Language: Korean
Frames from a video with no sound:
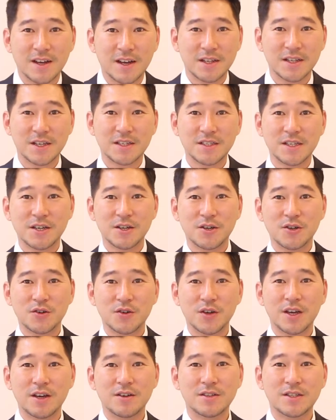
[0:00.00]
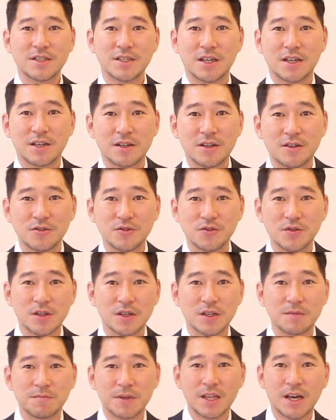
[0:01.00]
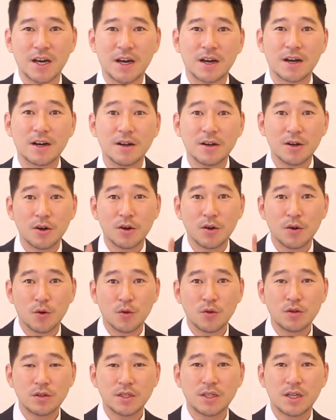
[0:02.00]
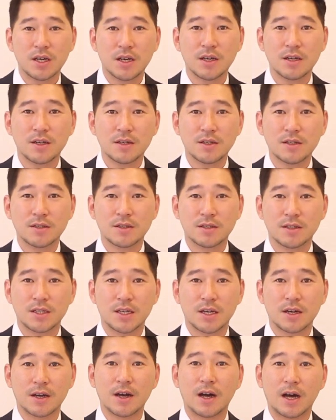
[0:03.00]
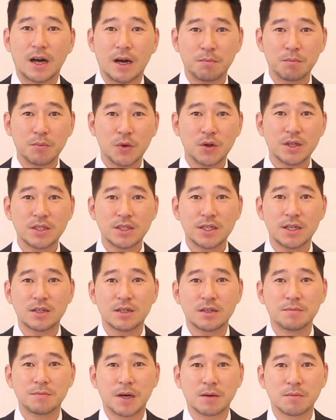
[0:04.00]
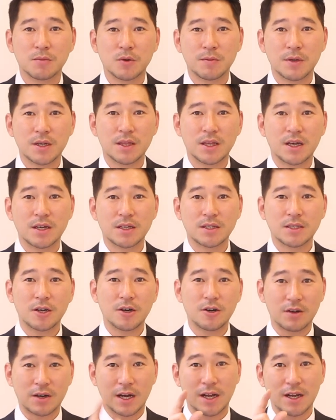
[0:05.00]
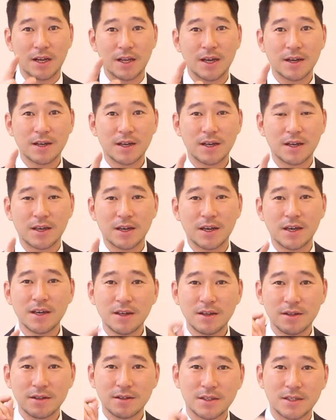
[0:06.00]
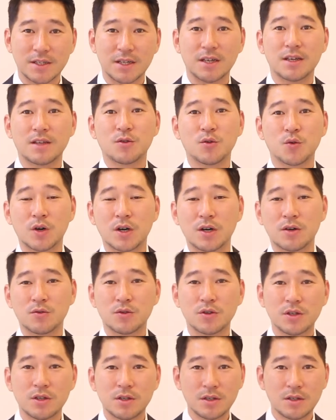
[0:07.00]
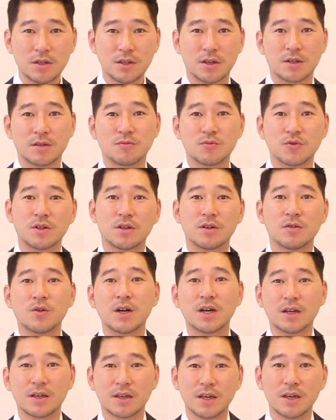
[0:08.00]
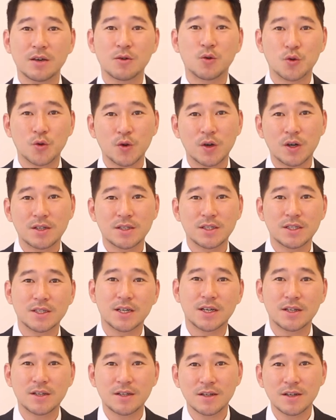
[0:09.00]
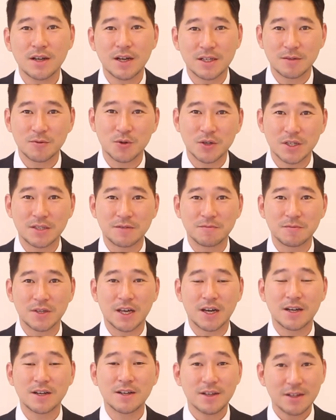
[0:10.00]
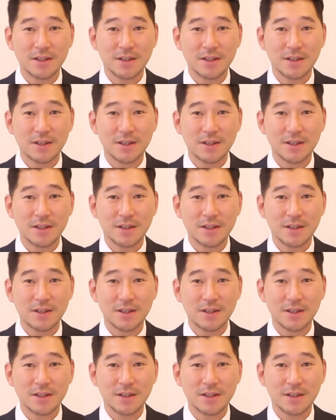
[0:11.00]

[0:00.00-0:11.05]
안녕하세요 헤어 디자이너 수성입니다 오늘 스타일은 제가 앞머리 자르는 방법에 대해서 간략하게 제 노하우를 여러분들과 함께 공유하는 시간을 가져보겠습니다